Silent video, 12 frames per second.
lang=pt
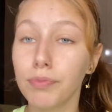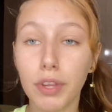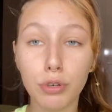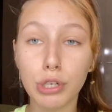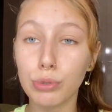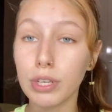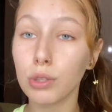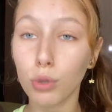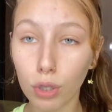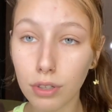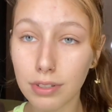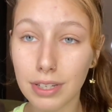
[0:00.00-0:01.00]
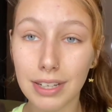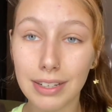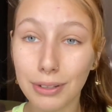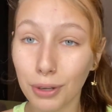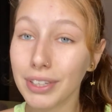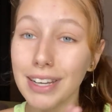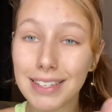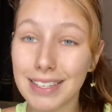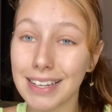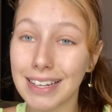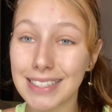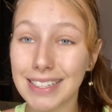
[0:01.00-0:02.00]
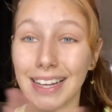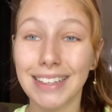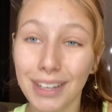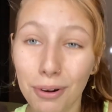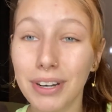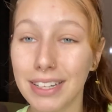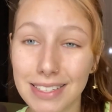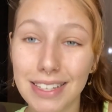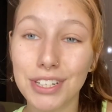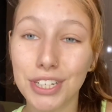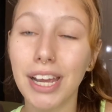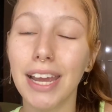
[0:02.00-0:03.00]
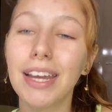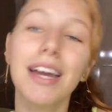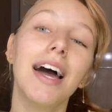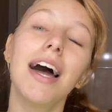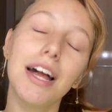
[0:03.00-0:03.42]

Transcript: Eu já usei todas todas essas categorias da Shein.